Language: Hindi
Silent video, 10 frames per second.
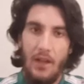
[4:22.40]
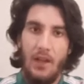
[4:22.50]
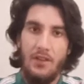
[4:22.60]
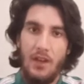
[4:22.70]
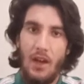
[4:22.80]
ने
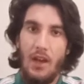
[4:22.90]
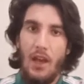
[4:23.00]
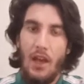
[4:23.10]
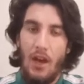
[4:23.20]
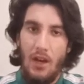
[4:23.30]
एक अच्छा
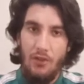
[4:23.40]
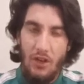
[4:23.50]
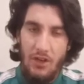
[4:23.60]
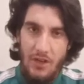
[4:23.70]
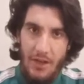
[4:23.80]

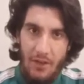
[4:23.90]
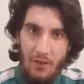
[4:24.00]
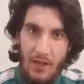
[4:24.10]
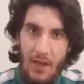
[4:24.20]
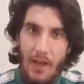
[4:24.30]
जो
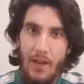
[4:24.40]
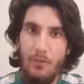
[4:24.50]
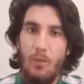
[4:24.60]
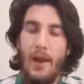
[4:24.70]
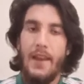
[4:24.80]
इनिशिएटिव लिया है
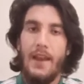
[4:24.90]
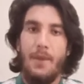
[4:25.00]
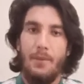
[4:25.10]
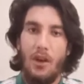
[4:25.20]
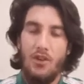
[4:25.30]
एक मोबाइल
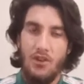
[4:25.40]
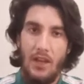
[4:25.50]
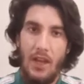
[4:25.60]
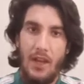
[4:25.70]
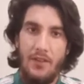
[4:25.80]
ऐप लॉन्च
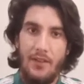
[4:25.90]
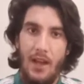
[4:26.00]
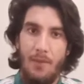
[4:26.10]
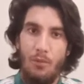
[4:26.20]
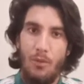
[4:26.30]
किया है
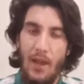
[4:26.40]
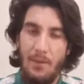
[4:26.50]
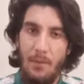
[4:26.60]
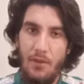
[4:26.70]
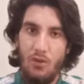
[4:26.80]
जिसे आप
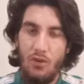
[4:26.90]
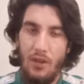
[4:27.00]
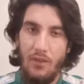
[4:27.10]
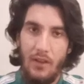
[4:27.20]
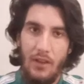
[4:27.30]
मोबाइल में भी यूज़
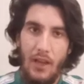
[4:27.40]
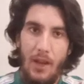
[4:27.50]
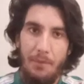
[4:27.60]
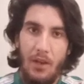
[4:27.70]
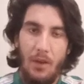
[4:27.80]
कर सकते हैं
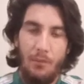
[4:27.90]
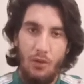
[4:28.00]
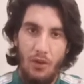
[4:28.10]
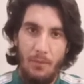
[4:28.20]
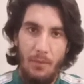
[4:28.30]
अपने
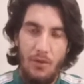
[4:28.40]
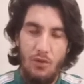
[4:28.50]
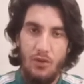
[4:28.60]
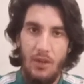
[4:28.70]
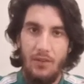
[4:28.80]
कंप्यूटर में भी
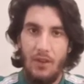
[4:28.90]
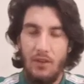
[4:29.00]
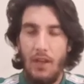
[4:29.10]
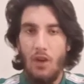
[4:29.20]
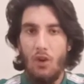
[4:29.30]
यूज़ कर
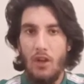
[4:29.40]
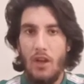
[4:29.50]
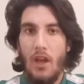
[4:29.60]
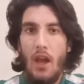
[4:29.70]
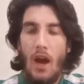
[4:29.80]
सकते हैं और
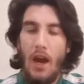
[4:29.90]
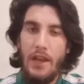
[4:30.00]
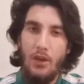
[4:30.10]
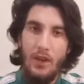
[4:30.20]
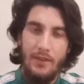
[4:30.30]

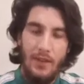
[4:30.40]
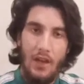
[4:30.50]
आई